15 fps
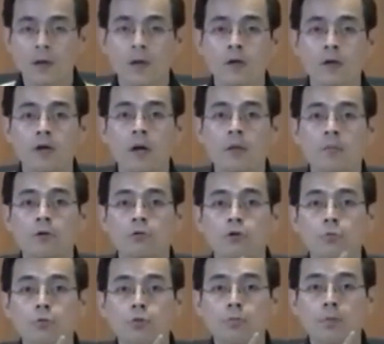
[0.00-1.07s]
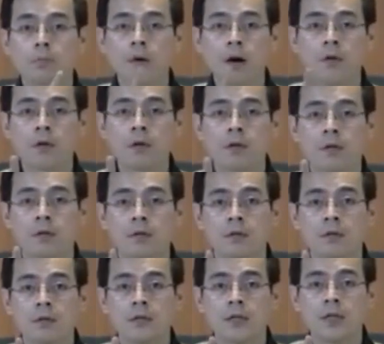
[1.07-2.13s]
No amount of superpower,
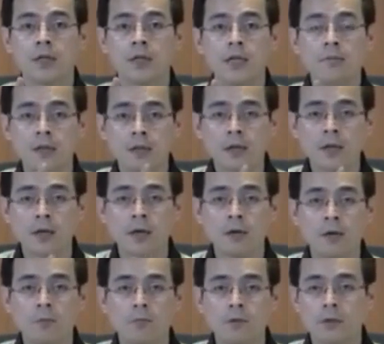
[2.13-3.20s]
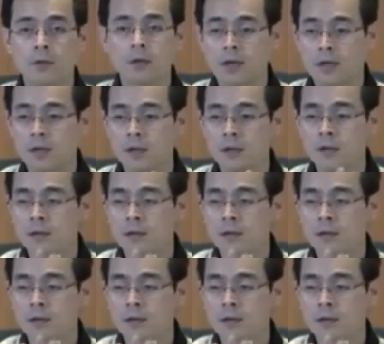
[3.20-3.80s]
immaterial of your uh,